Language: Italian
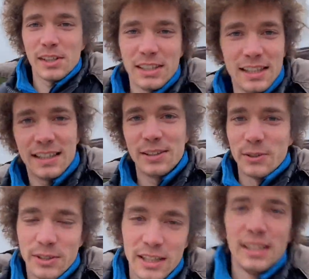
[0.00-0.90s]
al caldo
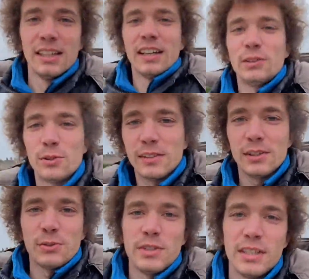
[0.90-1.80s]
È tornato
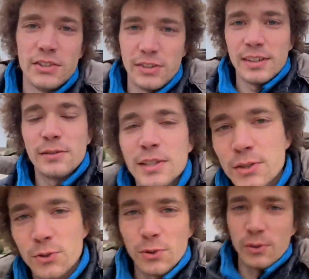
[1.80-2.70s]
ieri sera
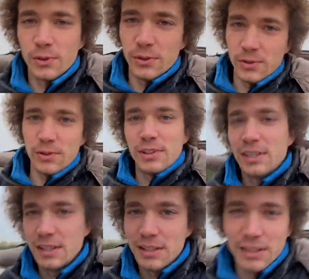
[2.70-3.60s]
verso
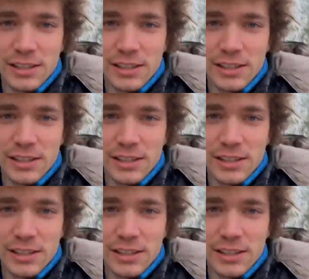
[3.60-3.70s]
le